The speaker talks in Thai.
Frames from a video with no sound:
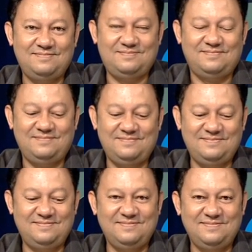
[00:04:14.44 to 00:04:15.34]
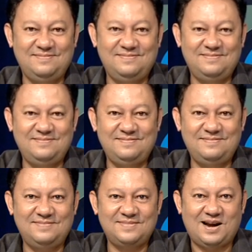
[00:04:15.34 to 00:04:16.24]
ครับ
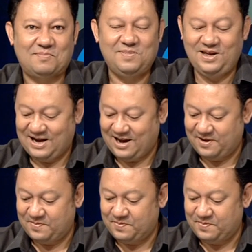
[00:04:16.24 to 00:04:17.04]
ครับเลยครับ